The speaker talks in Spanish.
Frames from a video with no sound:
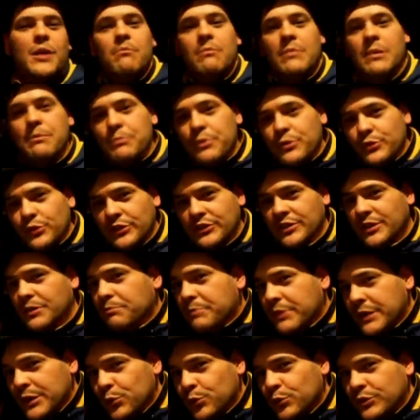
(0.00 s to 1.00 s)
me empezó a hacer
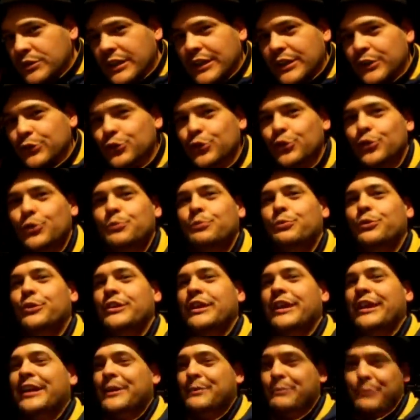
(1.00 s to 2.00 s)
preguntas que yo no
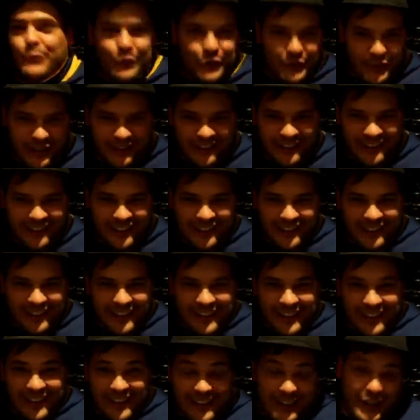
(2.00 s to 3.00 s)
podía responder
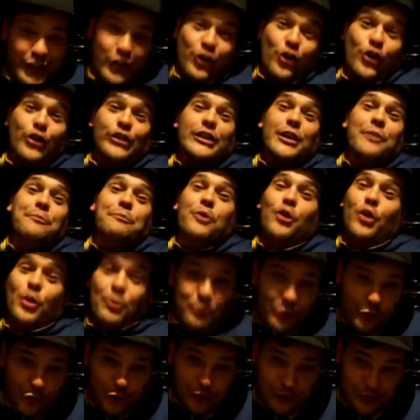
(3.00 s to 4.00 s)
y que hoy
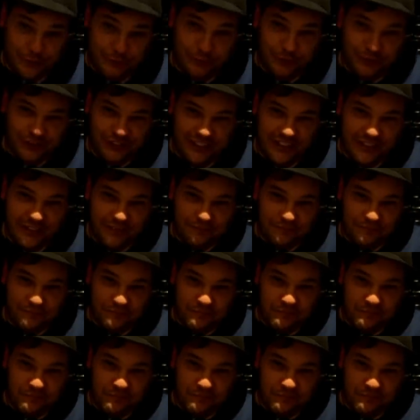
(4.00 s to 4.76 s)
tampoco puedo responder